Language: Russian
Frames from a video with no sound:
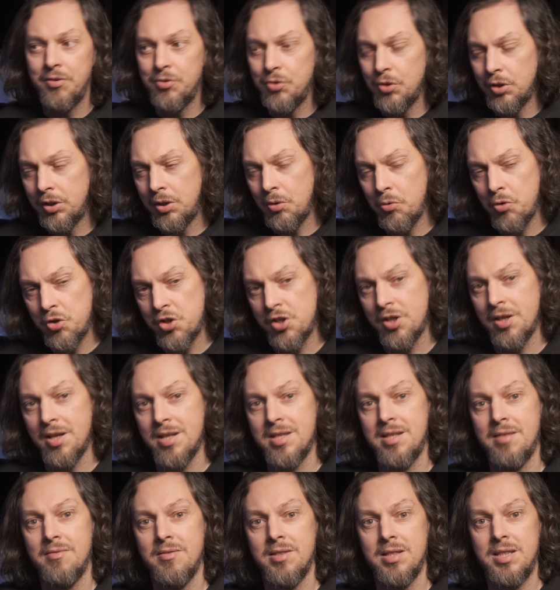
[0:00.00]
Все это очень
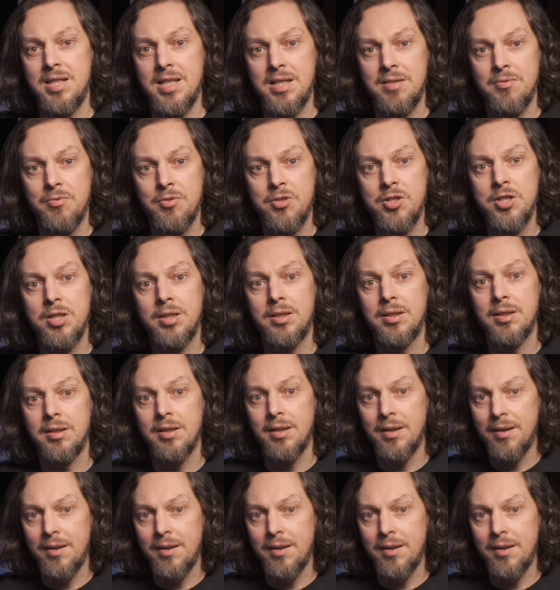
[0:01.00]
красиво здесь звучит.